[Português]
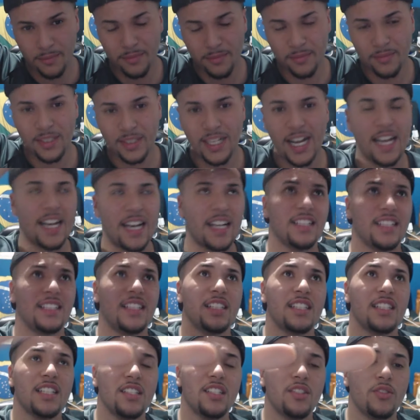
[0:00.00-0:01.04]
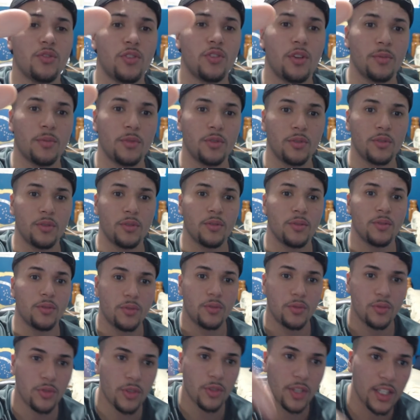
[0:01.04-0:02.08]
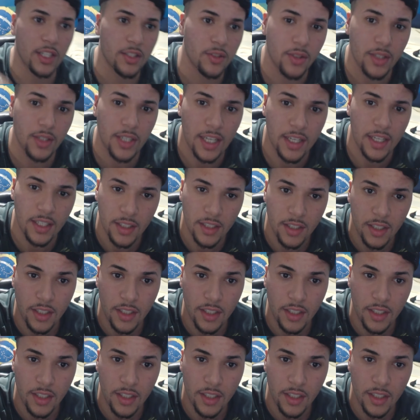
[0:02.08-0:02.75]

Cara, até esqueci o nome do, do jogador lá.